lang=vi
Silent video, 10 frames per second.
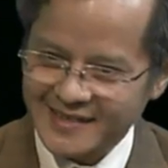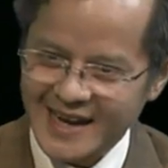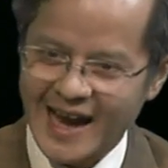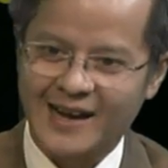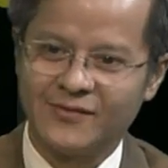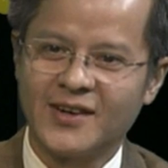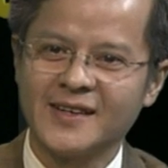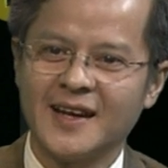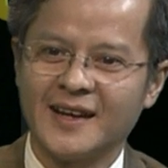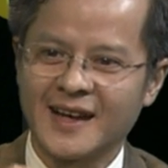đặt vấn
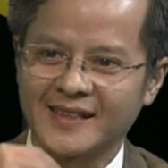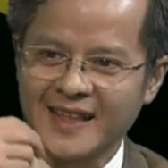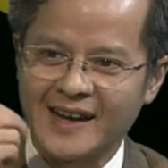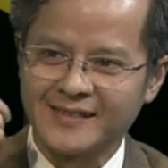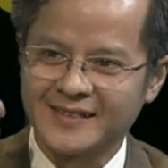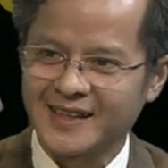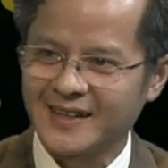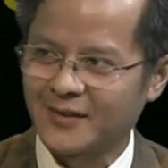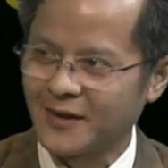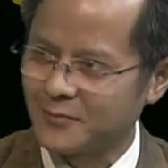đề là thành tích
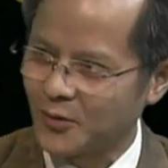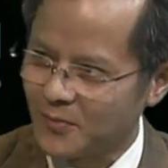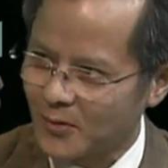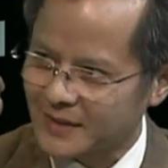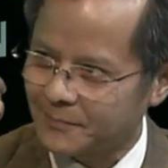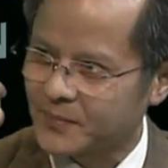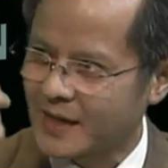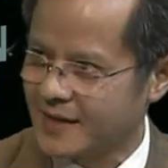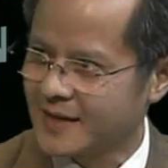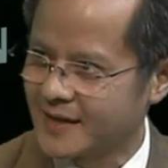lao động của một tập
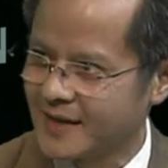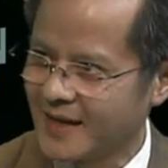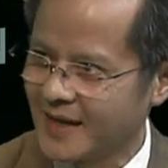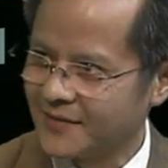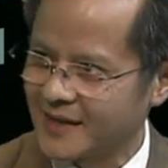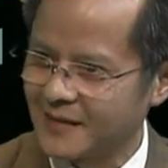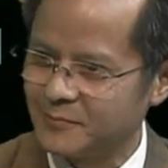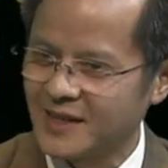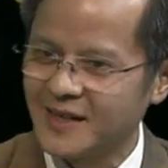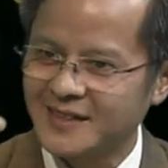thể yeah. và thậm
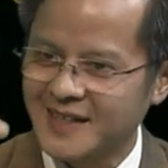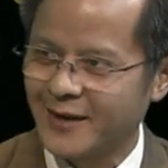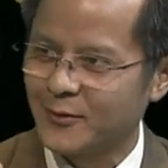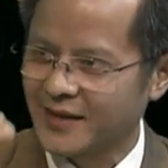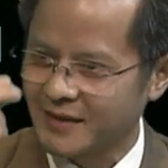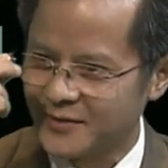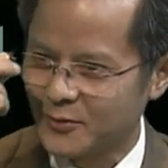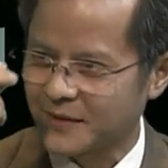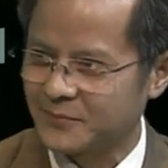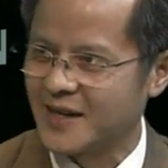chí treo cái thưởng của
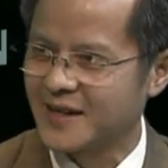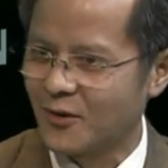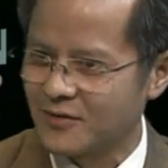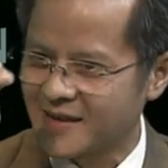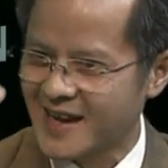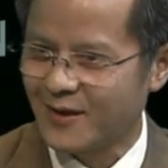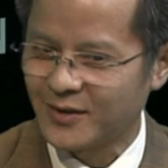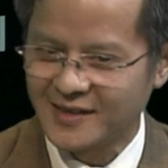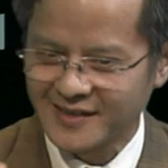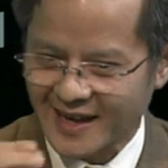tập thể còn cao
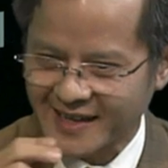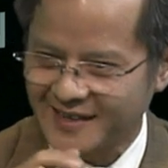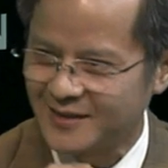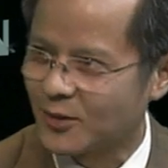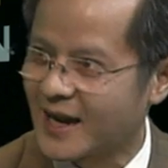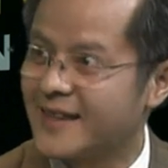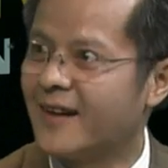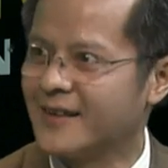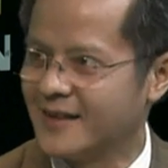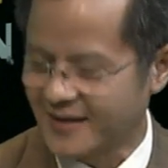hơn cả cái thưởng của cá nhân
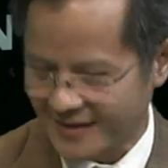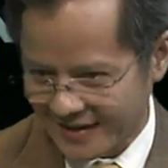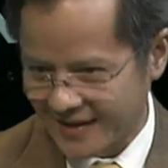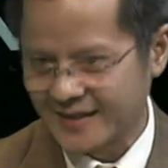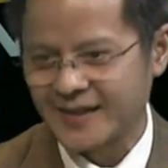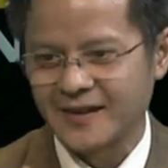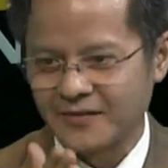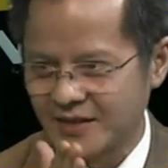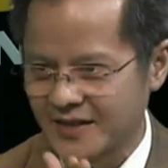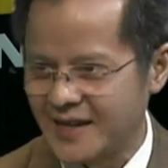nữa thì đó
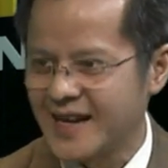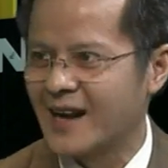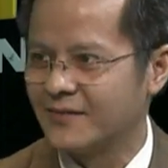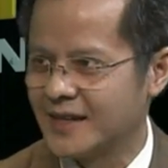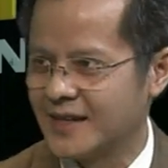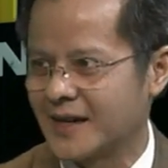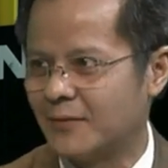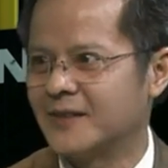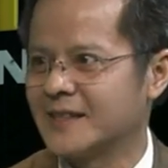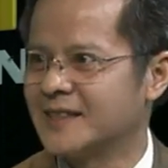vừa kỹ năng vừa hệ thống
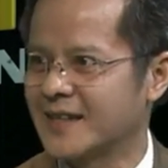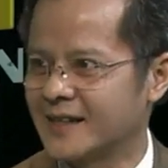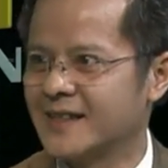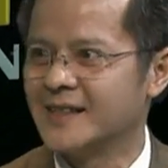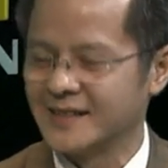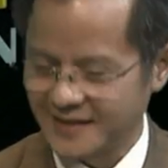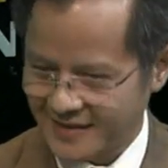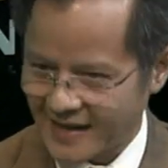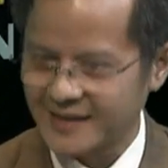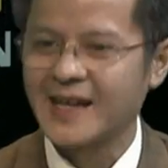và chính sách thì
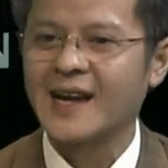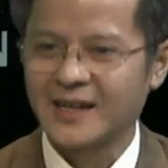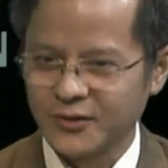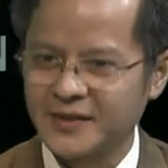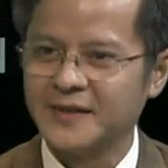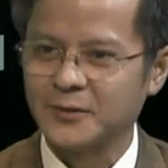chắc chắn là doanh nghiệp chúng